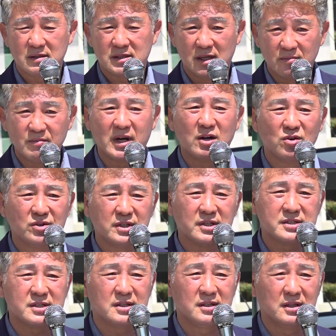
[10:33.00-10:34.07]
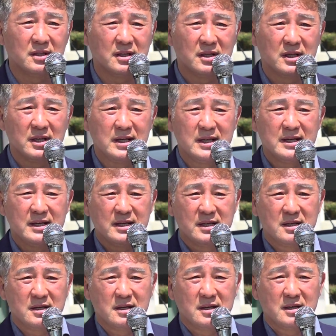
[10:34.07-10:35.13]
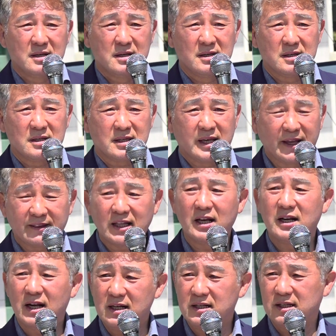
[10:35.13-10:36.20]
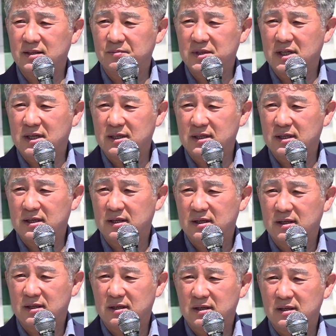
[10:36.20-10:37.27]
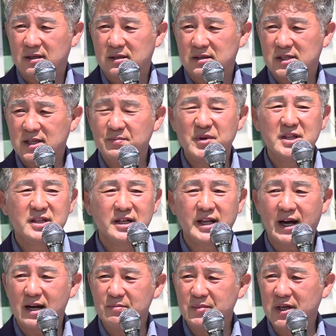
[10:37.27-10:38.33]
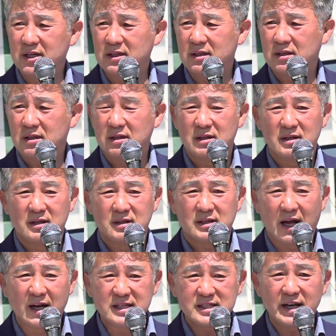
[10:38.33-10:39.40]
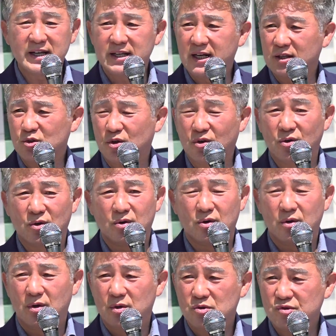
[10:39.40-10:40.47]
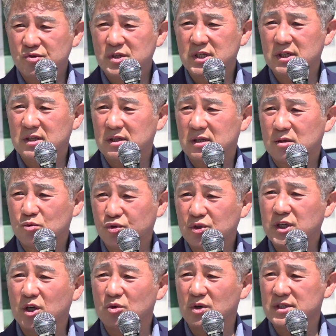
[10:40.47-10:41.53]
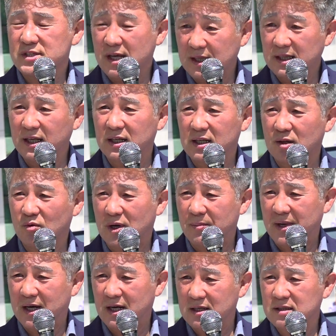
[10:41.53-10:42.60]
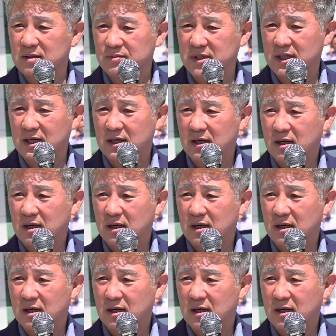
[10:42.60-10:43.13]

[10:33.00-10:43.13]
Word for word: 정말로 이것은 개탄할 일입니다. 시민들이 알면 당장이라도 추천 국회의원 사퇴하라고 아마 할 겁니다.